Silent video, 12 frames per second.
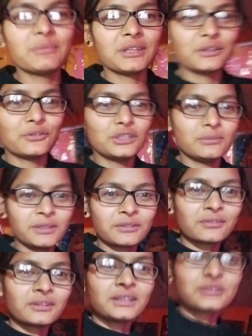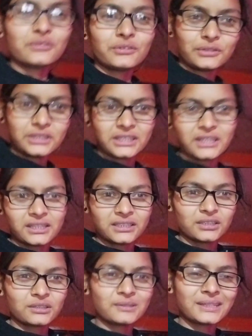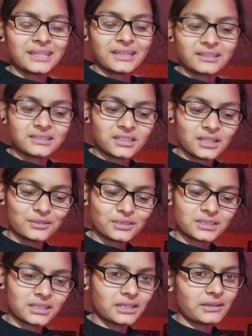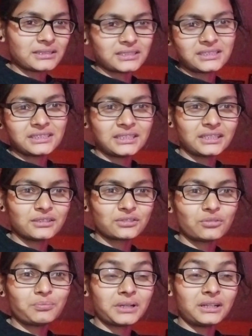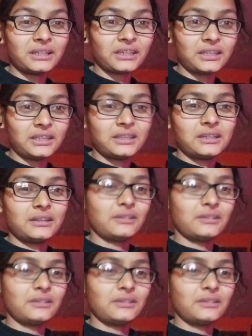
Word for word: मेरी गोदी में क्योंकि ना इसको गोदी की आदत है तो एक इंसान तो इसके लिए ऐसे ही है कि इसको पकड़ने के लिए